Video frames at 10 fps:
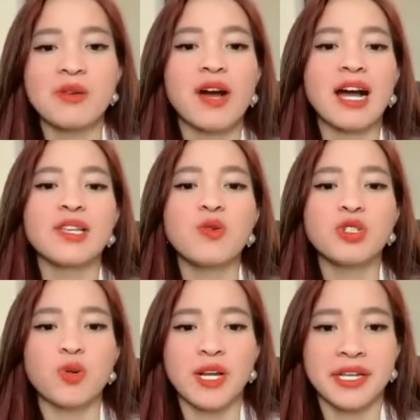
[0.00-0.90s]
của cả vũ
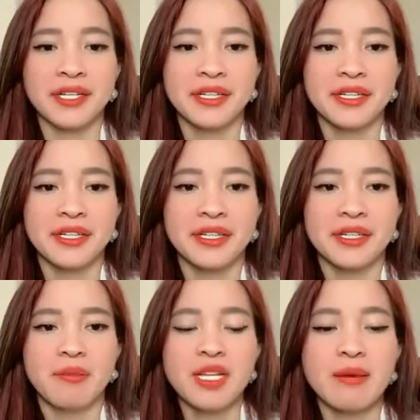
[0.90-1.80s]
trụ này.
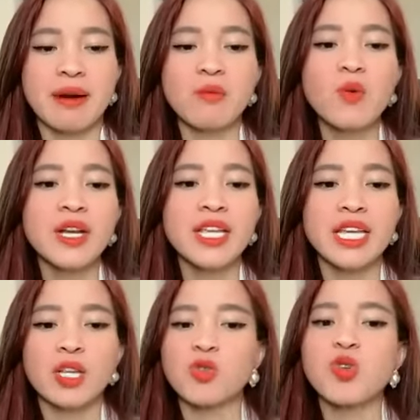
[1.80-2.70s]
Bây giờ bạn muốn cái gì
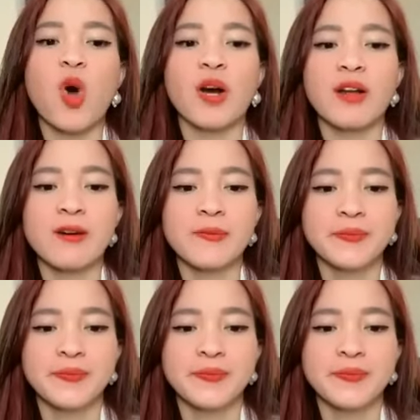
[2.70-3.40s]
thì tôi cho cái đó.